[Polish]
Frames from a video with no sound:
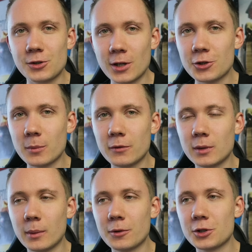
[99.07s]
Ciężko mi w
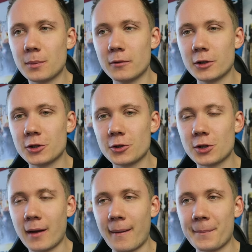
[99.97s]
tym momencie
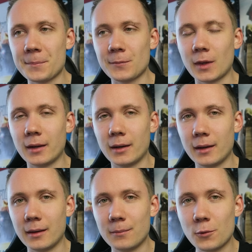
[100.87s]
powiedzieć.
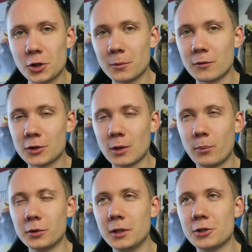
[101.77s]
E, musiałem to wszystko
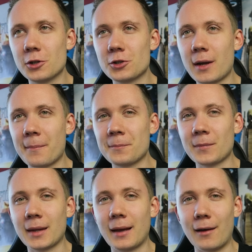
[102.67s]
podliczyć,
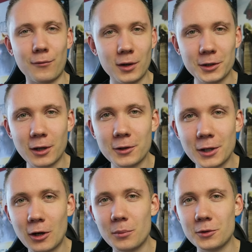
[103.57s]
a wolę tego
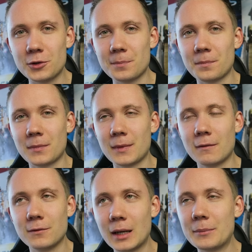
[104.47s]
nie robić.
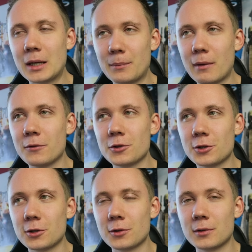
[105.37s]
Wiem na pewno,
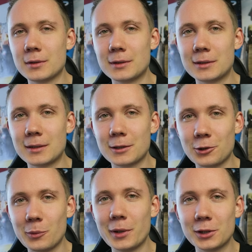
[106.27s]
że to e,
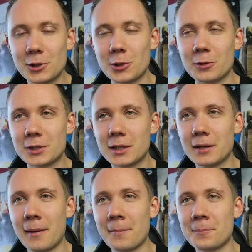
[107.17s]
grube tysiące.